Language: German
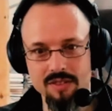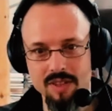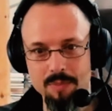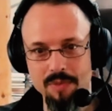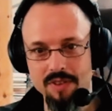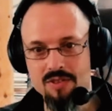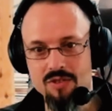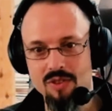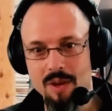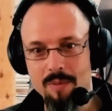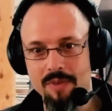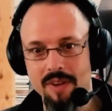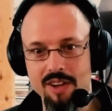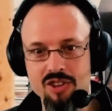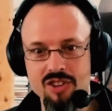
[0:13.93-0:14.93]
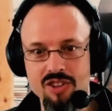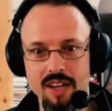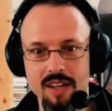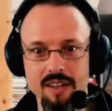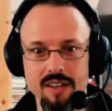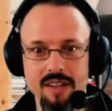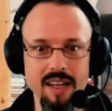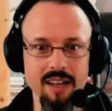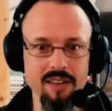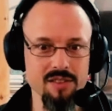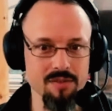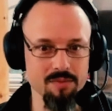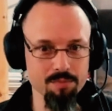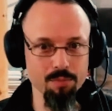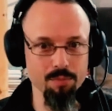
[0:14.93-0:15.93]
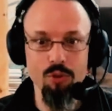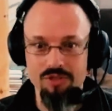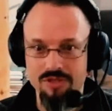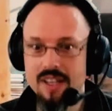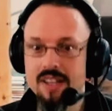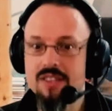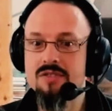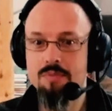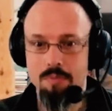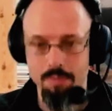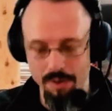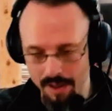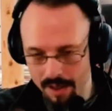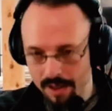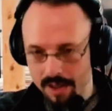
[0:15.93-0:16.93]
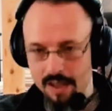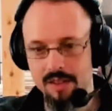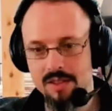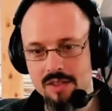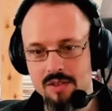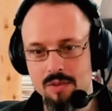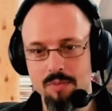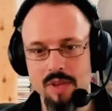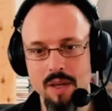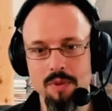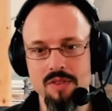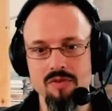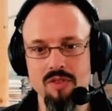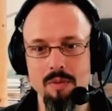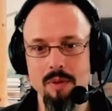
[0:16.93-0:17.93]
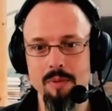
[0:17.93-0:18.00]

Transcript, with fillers: tippt in Scrum, dann erscheinen die ganzen Prozessbilder zum Thema Scrum.